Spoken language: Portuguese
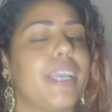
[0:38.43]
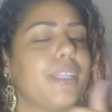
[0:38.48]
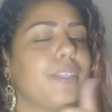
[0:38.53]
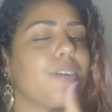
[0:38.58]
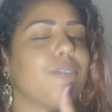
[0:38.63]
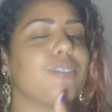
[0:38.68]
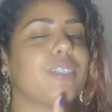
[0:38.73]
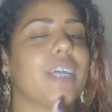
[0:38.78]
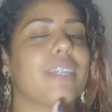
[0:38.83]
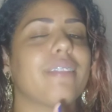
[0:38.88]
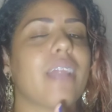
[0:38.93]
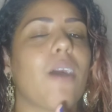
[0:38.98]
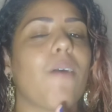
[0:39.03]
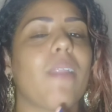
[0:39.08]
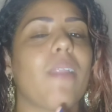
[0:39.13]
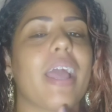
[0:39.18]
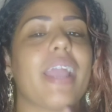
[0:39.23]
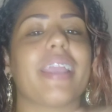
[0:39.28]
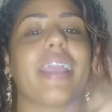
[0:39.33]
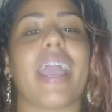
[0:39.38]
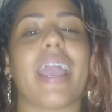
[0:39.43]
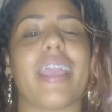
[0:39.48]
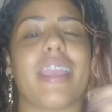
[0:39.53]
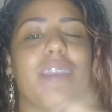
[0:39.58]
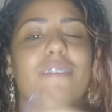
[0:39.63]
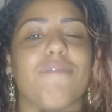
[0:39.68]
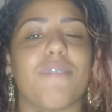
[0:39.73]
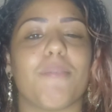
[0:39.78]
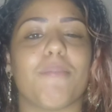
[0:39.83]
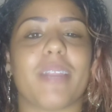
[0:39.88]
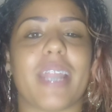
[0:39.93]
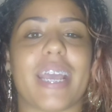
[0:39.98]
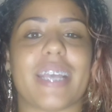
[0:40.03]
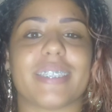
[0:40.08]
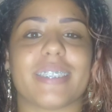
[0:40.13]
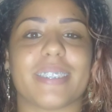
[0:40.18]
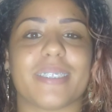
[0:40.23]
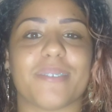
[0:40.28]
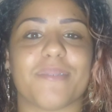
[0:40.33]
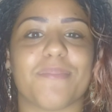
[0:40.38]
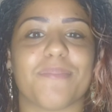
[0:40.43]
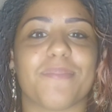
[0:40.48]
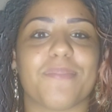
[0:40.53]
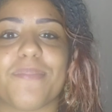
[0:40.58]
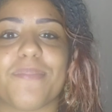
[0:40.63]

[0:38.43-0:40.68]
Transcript: Então já dá um like aí e vamos nessa.